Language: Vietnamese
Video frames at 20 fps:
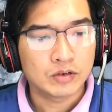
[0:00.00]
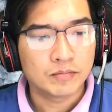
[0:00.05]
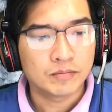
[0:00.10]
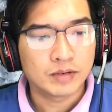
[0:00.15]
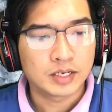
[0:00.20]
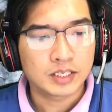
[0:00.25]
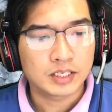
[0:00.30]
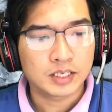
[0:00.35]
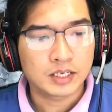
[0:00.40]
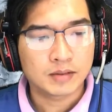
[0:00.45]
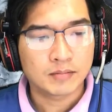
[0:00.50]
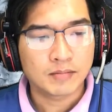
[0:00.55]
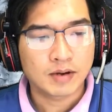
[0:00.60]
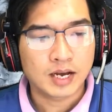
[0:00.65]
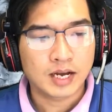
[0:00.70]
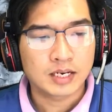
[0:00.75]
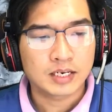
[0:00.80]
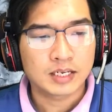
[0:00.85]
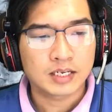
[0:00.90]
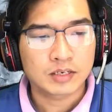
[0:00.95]
Bảo vẫn
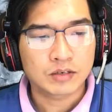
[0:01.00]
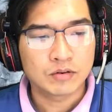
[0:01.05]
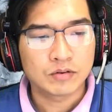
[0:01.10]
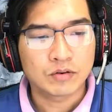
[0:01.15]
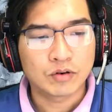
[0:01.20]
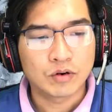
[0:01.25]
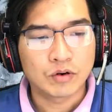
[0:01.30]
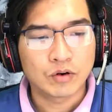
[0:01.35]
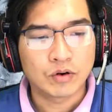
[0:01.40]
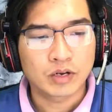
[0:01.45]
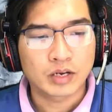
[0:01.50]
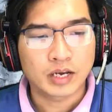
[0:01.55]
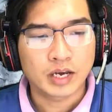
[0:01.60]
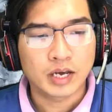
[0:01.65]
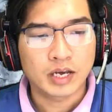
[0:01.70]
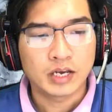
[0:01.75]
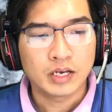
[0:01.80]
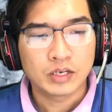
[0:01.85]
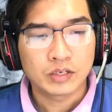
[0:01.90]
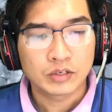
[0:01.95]
tập trung lái xe,
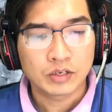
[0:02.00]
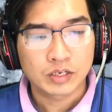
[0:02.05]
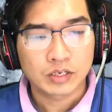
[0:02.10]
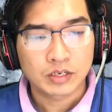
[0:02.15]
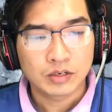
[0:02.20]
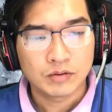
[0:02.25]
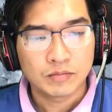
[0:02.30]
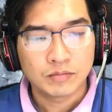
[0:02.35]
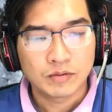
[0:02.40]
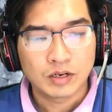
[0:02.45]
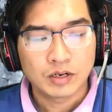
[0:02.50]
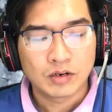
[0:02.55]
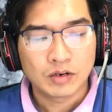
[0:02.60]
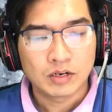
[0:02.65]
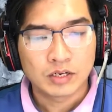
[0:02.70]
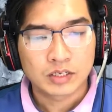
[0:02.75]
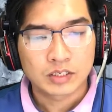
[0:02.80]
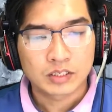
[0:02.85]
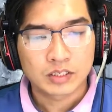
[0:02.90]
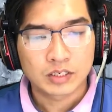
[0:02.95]
chỉ ngoái cổ về
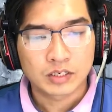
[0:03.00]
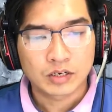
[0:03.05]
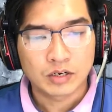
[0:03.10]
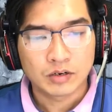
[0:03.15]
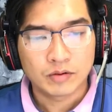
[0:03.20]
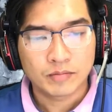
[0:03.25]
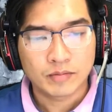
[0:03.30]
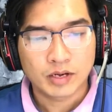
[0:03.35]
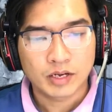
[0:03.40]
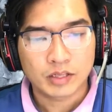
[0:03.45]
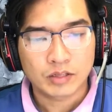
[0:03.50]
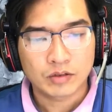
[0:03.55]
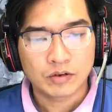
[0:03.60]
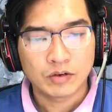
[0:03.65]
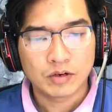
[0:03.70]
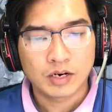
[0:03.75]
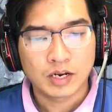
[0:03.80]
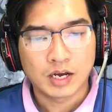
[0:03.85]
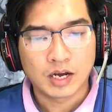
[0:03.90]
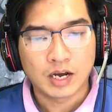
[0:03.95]
sau và trả lời:
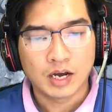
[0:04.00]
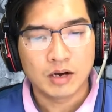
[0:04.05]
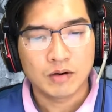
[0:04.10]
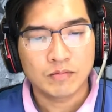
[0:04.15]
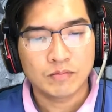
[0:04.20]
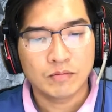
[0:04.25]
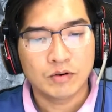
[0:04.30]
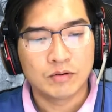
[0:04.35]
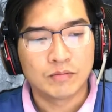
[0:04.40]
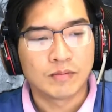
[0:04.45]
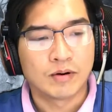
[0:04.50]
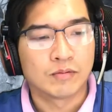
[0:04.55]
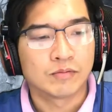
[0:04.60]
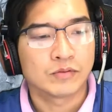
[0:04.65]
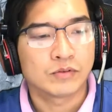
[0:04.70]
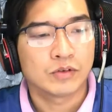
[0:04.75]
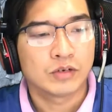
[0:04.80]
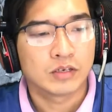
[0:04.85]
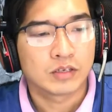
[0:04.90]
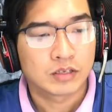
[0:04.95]
Thì làm
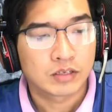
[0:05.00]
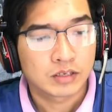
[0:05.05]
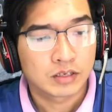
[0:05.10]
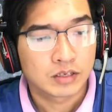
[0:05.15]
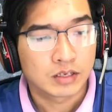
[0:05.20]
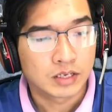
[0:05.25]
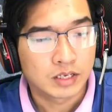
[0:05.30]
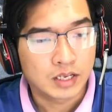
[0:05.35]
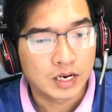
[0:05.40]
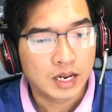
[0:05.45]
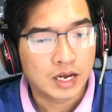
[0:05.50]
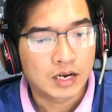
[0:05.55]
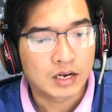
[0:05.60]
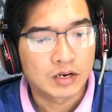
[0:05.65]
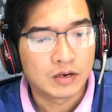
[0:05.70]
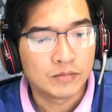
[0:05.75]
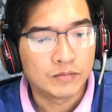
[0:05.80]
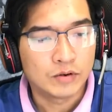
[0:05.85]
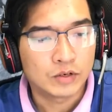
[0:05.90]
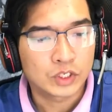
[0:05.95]
sao được,
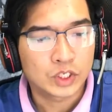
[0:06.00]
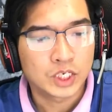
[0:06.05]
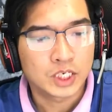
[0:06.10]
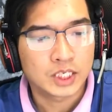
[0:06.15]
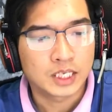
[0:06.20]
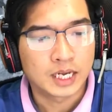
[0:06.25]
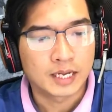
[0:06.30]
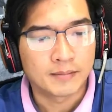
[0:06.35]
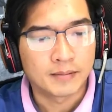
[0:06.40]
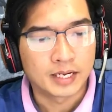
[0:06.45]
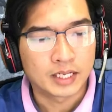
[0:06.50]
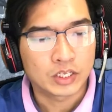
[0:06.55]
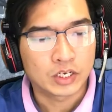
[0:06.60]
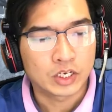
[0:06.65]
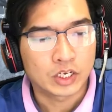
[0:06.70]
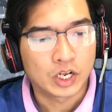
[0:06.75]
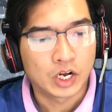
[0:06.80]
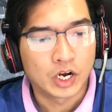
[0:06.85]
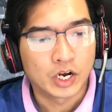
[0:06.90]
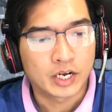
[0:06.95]
thịt thì nhà tôi đã mời bác
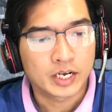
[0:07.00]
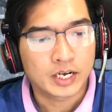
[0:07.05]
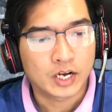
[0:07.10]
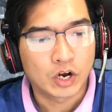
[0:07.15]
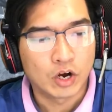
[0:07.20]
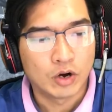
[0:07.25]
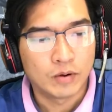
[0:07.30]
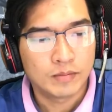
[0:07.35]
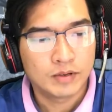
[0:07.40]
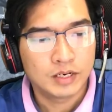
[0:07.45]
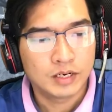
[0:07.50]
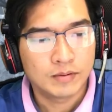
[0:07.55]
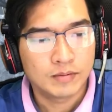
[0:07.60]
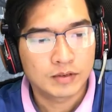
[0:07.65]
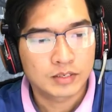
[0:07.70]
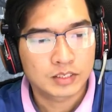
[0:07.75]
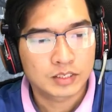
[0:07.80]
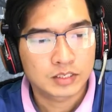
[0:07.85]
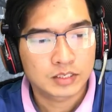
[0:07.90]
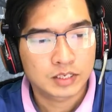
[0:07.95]
sĩ đây đến ăn rồi.
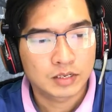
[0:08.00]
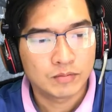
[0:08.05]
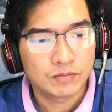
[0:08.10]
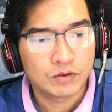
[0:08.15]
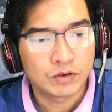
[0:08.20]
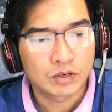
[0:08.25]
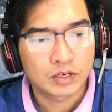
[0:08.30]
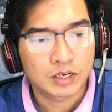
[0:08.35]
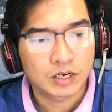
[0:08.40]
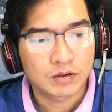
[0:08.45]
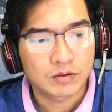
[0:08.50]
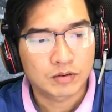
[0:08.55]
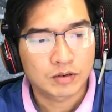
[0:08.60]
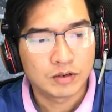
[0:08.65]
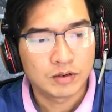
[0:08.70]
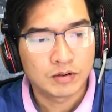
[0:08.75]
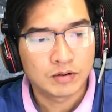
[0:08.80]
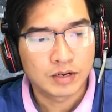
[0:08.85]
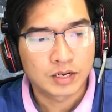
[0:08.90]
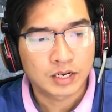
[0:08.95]
Con chó đang
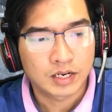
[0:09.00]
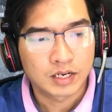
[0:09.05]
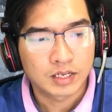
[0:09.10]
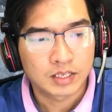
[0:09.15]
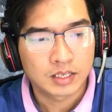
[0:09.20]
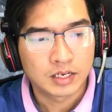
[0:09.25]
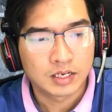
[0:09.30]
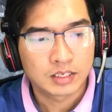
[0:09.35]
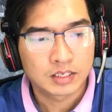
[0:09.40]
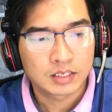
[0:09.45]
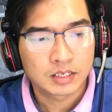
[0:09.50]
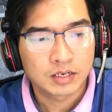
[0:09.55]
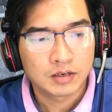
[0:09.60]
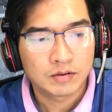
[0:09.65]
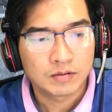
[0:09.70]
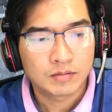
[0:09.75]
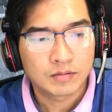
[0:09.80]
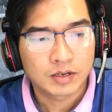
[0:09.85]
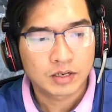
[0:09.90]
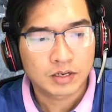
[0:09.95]
khỏe mạnh tự nhiên bỏ
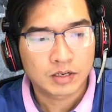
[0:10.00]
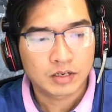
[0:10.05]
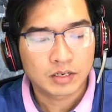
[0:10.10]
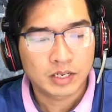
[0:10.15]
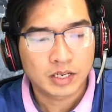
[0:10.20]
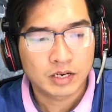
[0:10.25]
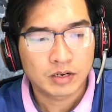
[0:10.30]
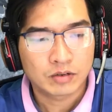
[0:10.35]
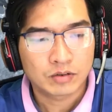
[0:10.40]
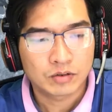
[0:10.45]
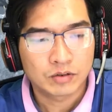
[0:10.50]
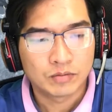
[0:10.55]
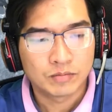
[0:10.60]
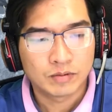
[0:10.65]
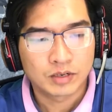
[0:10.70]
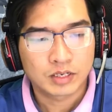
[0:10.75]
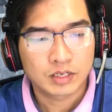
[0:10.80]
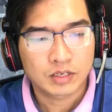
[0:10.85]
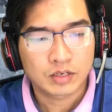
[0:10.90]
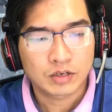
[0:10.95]
ăn bỏ uống mấy
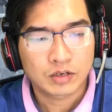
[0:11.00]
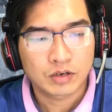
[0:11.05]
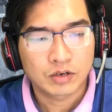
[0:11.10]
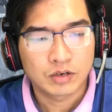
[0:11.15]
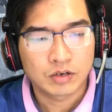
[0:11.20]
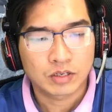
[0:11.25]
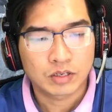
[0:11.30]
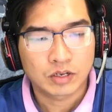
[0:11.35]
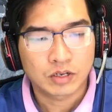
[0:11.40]
hôm rồi chết.